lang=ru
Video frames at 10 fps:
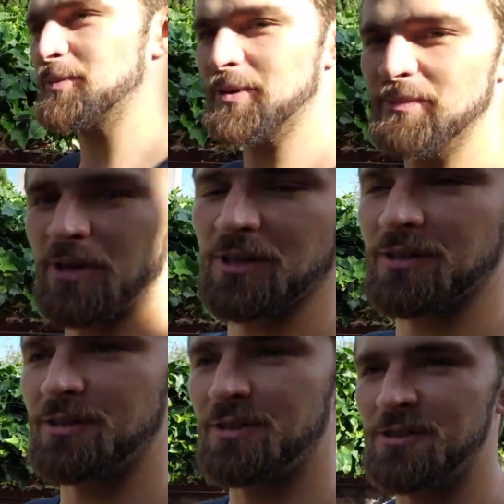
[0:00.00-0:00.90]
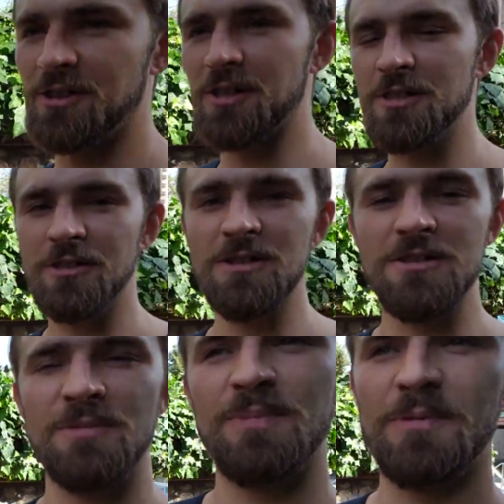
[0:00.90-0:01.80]
поймал. И
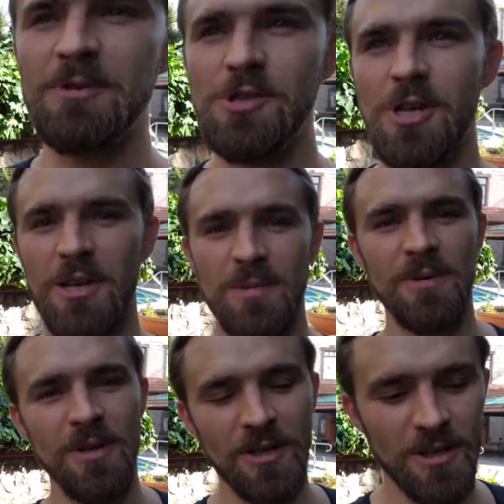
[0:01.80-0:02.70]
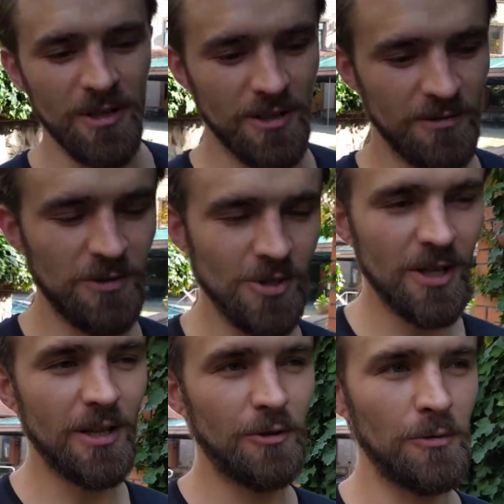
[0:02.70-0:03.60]
захотелось повещать. И
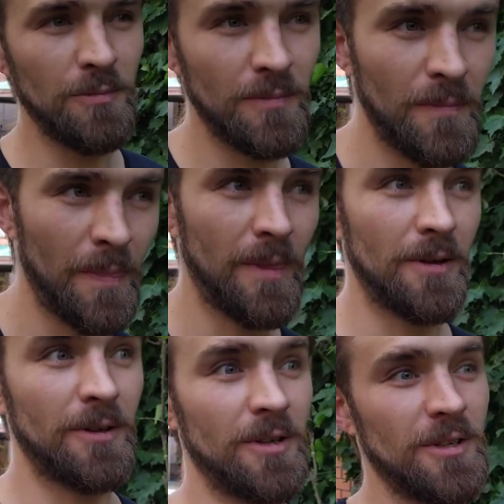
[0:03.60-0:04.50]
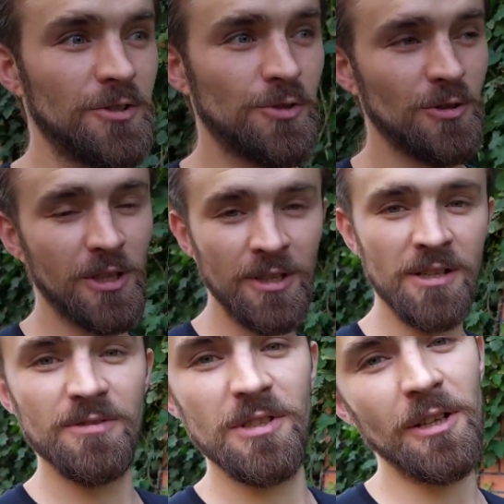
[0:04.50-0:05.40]
вещать о том, э, что для
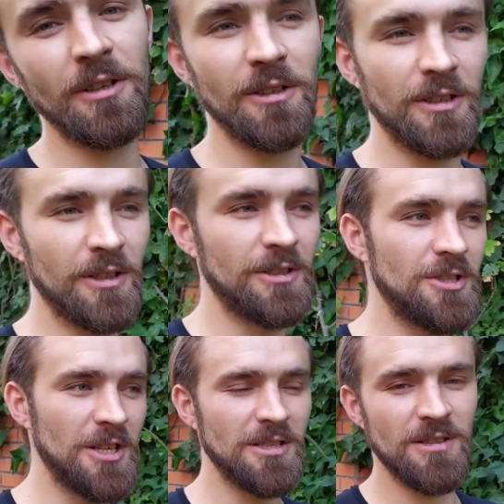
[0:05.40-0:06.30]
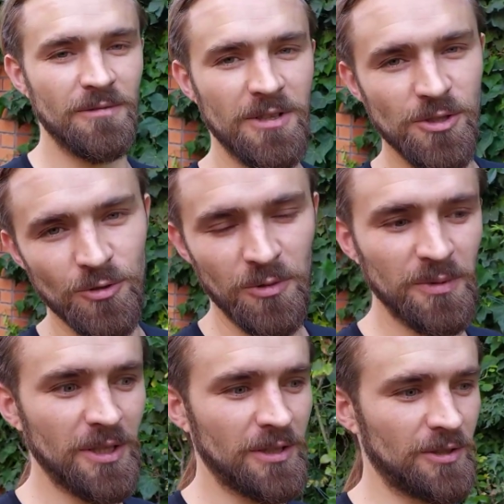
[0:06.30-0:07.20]
нас всех э, часто важно
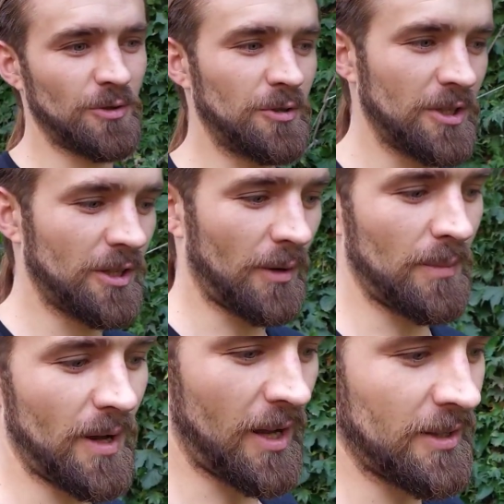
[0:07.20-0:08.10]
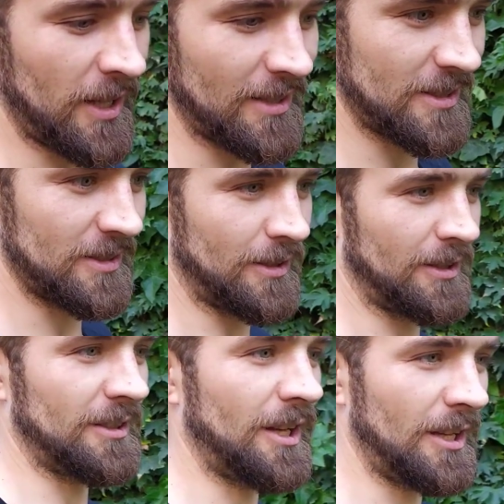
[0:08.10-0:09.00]
мнение других о нас.
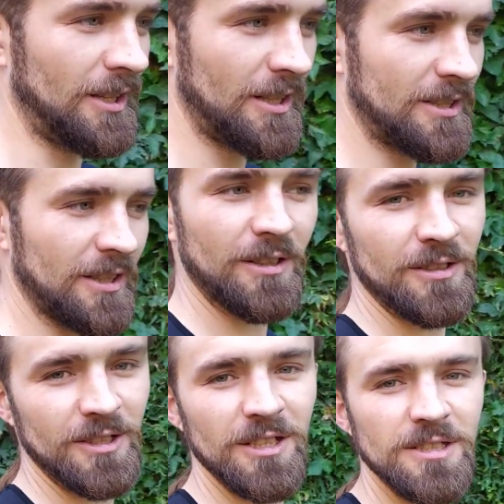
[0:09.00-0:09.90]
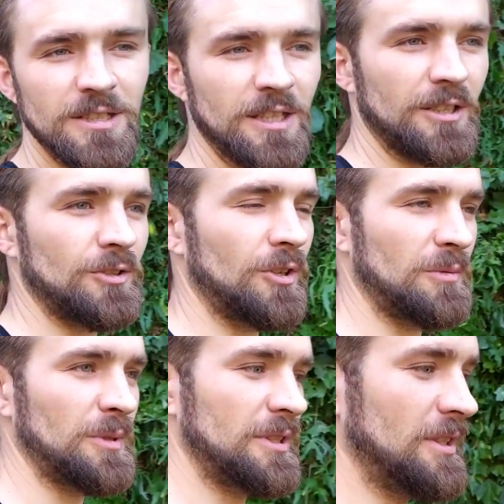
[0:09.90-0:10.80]
Да, или о тех действиях,
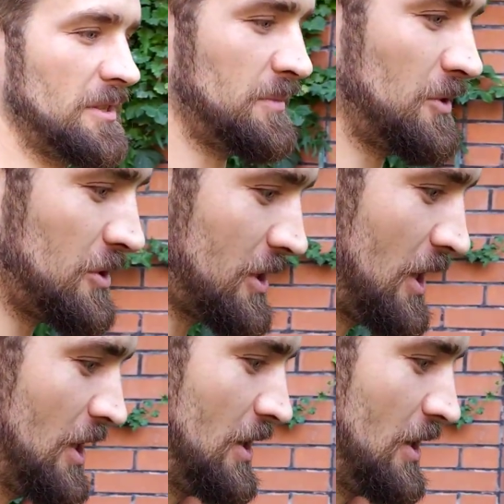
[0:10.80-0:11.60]
которые мы делаем. То есть